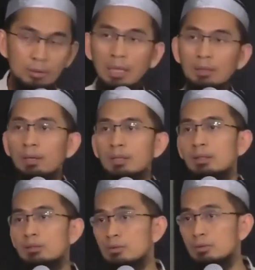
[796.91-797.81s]
Kalau
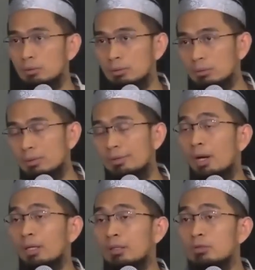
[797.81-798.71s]
Anda sujud,
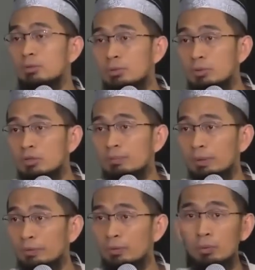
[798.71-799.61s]
jangan sujud
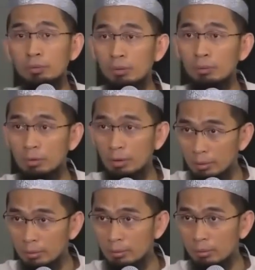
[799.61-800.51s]
seperti duduknya
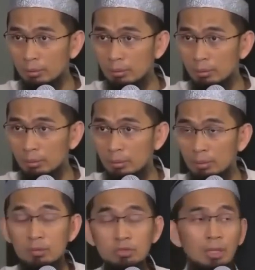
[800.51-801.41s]
unta.
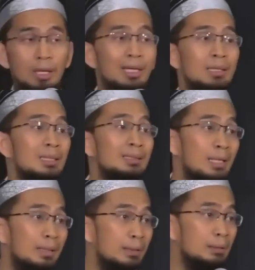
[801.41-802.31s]
Silahkan
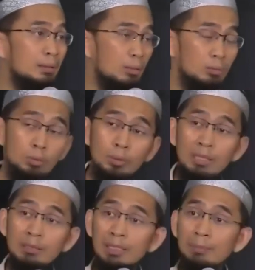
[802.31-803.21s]
letakkan
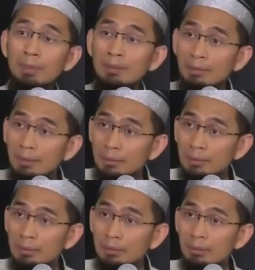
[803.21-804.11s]
dahulukan telapak
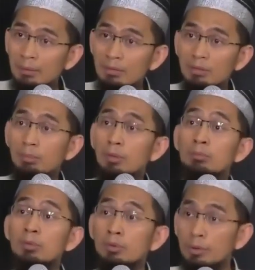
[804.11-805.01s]
tangannya sebelum
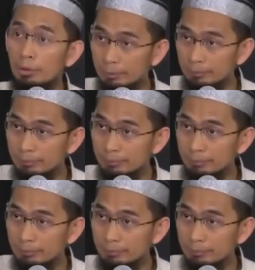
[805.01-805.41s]
lututnya.